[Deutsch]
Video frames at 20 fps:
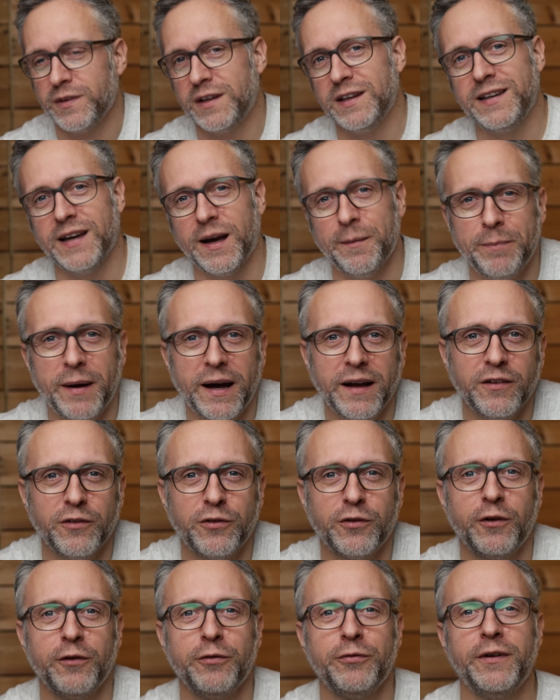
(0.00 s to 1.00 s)
Ich habe beide
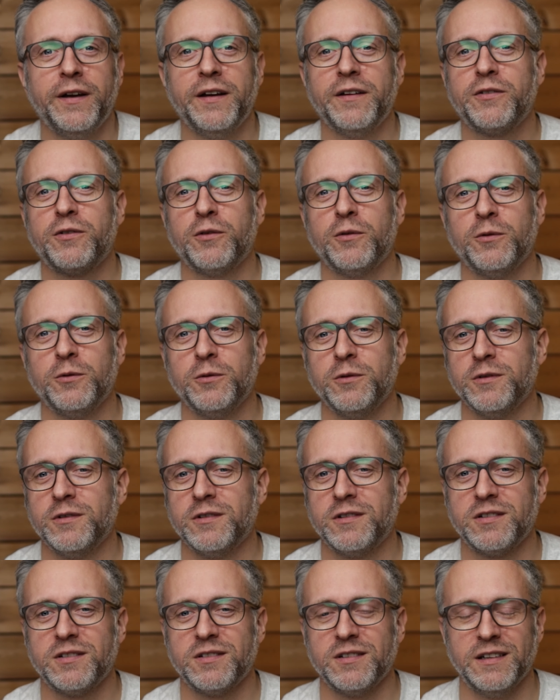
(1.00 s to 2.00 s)
Softwares
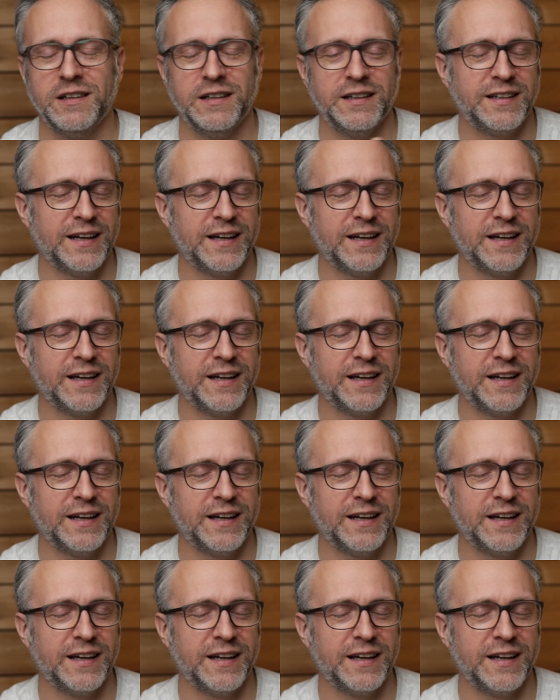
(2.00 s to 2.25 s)
und äh,